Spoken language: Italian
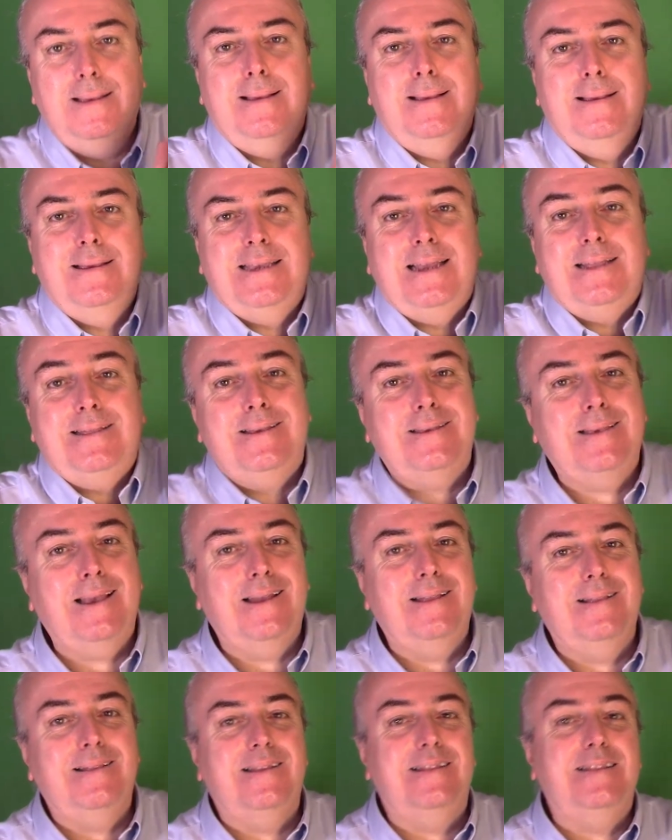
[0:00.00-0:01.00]
se ti
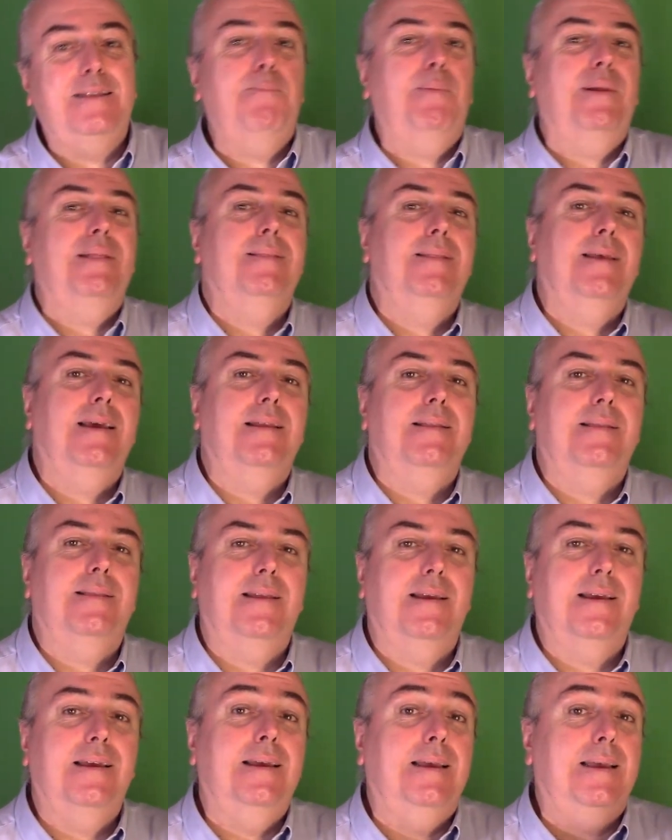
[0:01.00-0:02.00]
senti
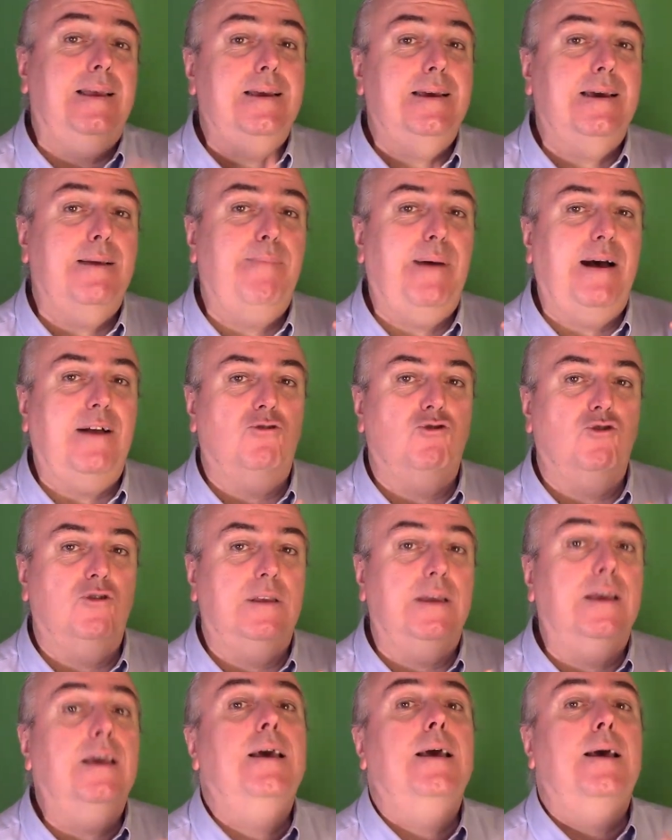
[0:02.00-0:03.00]
dipendente, incapace
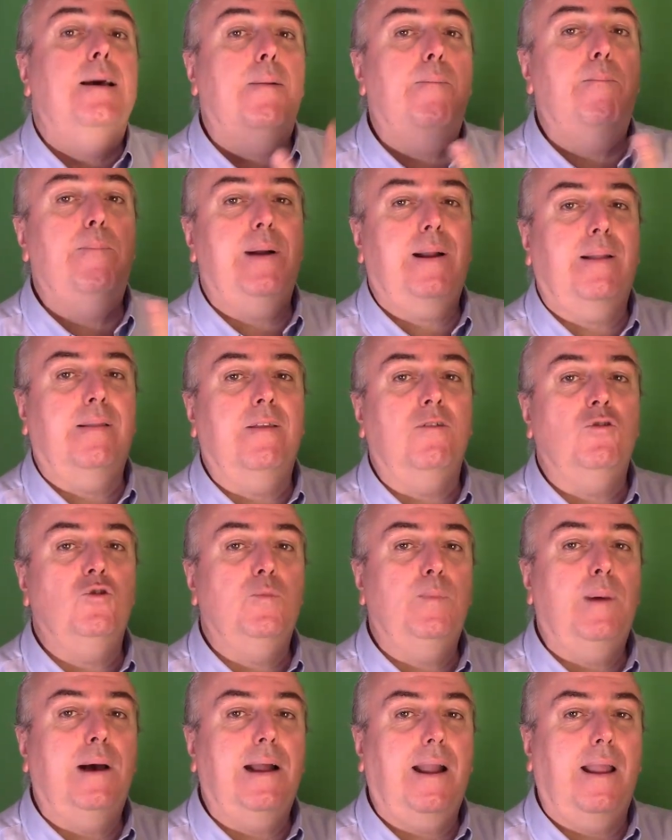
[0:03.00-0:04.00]
di
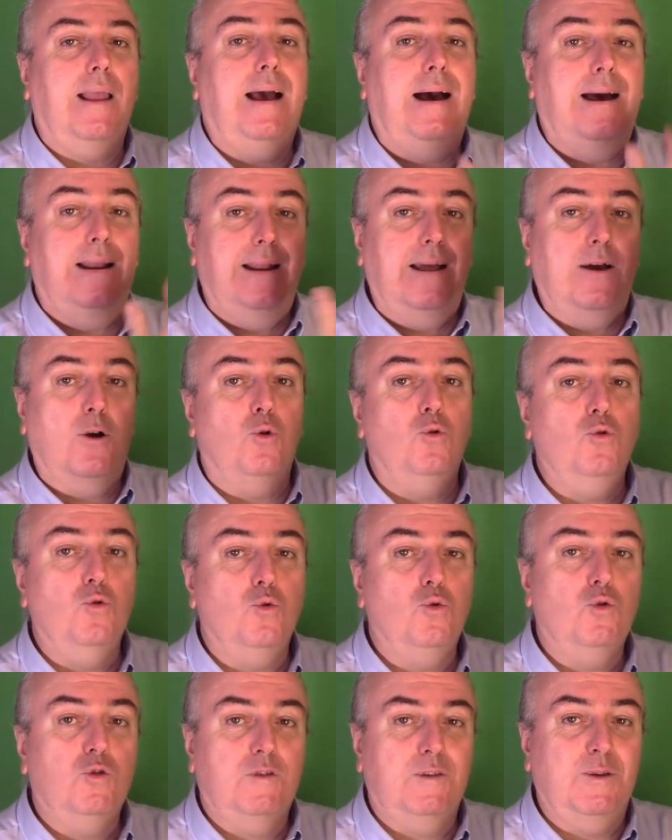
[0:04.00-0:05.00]
partecipare alla
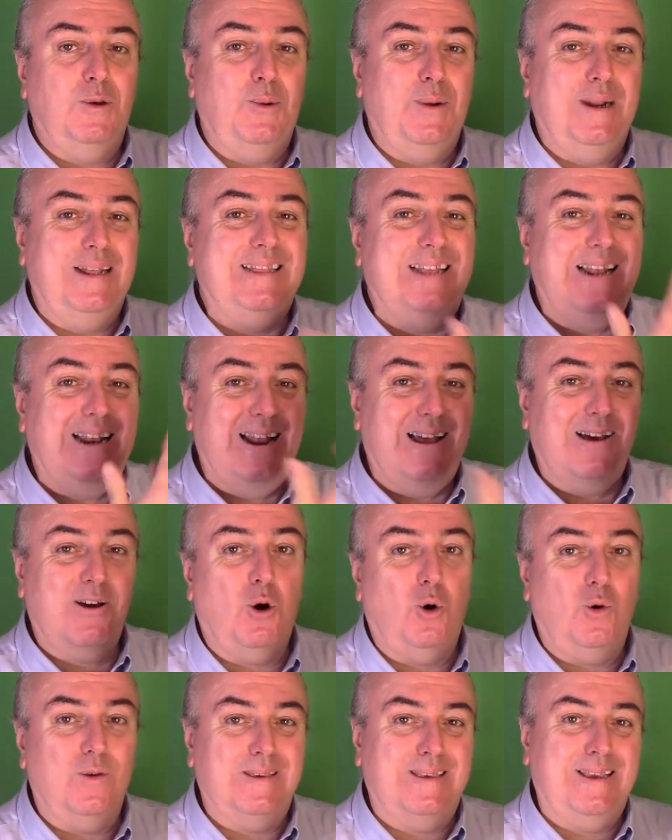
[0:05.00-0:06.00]
conduzione della
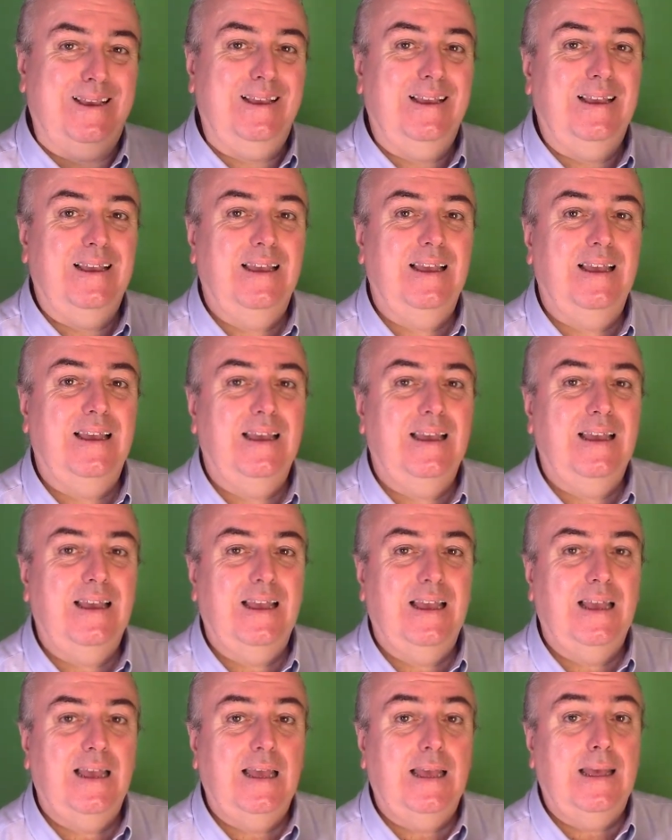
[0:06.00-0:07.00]
cosa,
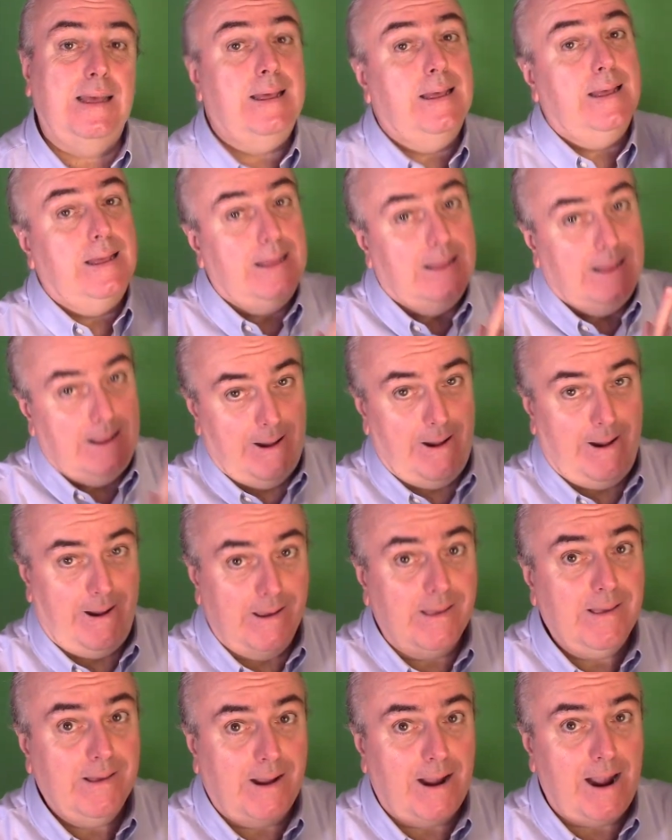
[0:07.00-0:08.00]

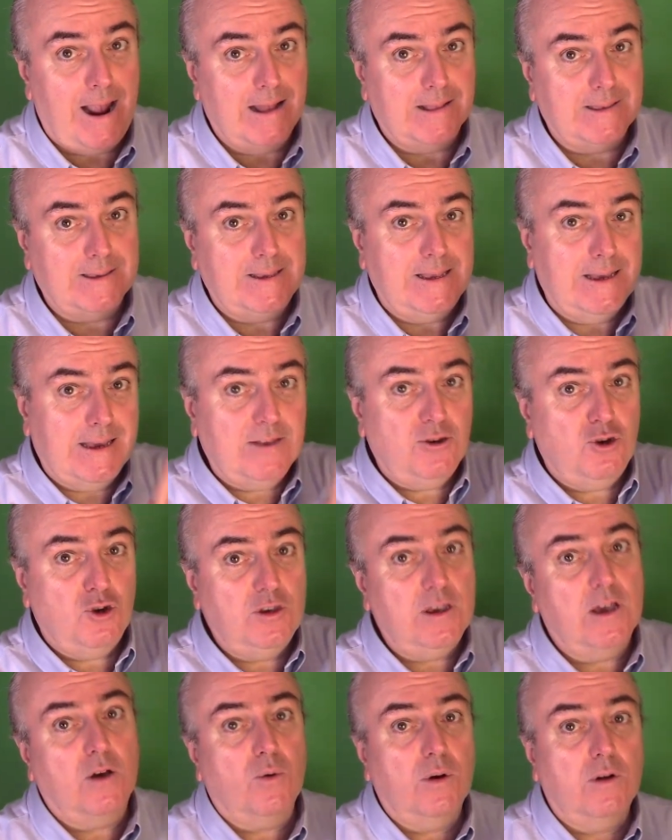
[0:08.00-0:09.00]
ringrazia che ci
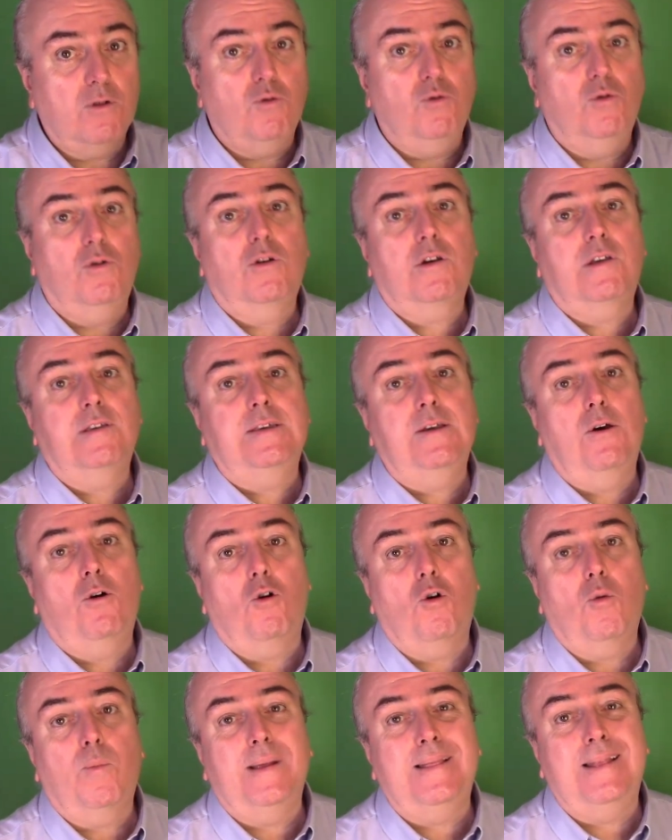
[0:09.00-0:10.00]
sia qualcuno che si
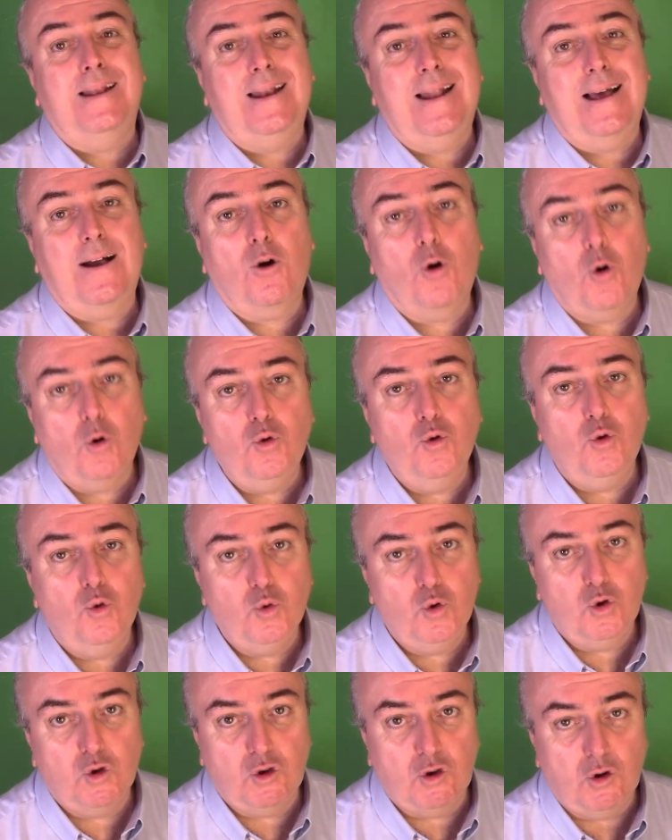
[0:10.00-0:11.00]
occupa della
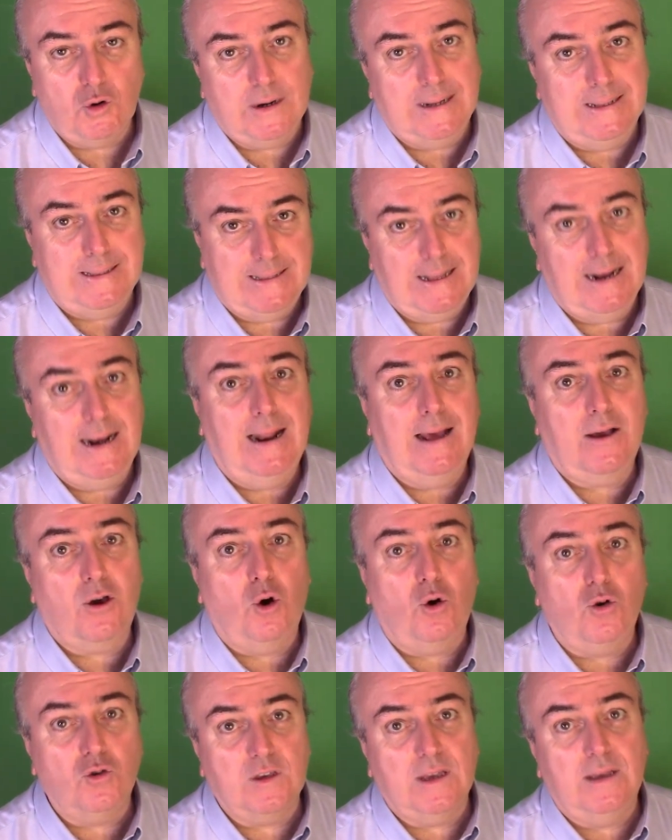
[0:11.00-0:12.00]
conduzione della
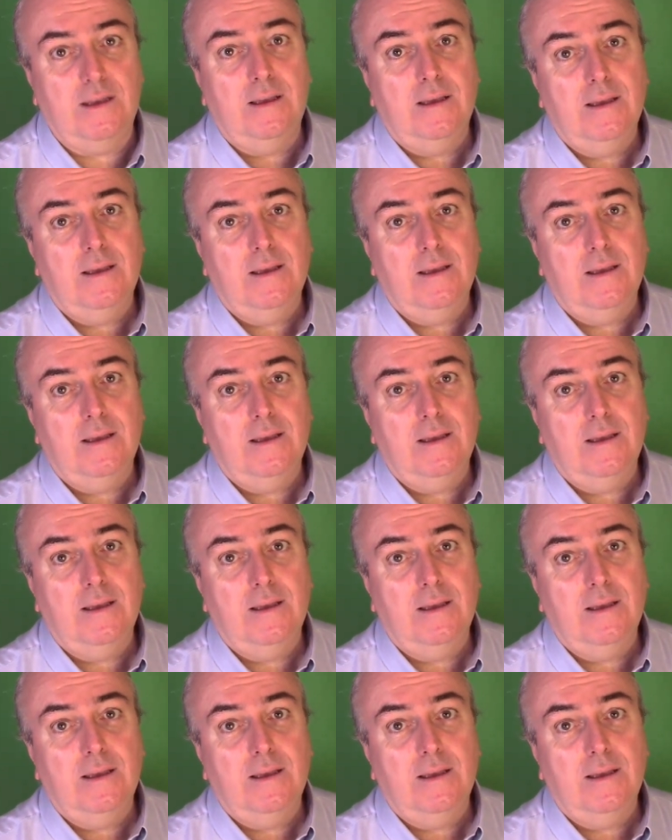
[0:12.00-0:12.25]
cosa.